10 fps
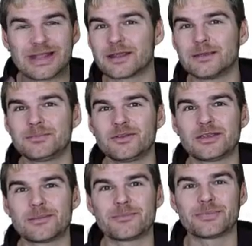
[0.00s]
da gibt es
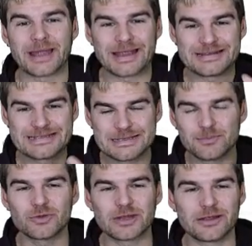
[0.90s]
eben ein
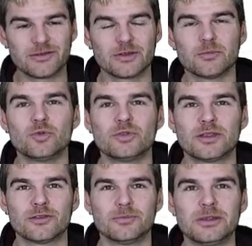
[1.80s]

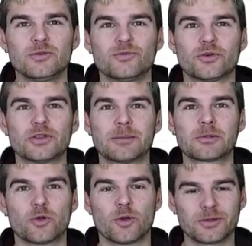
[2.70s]
37-minütiges Video von
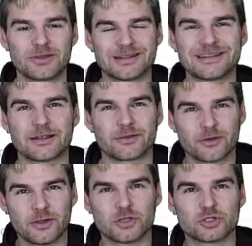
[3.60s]
Herrn Gläuber, der dir
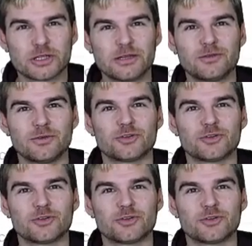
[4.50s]
das Schritt für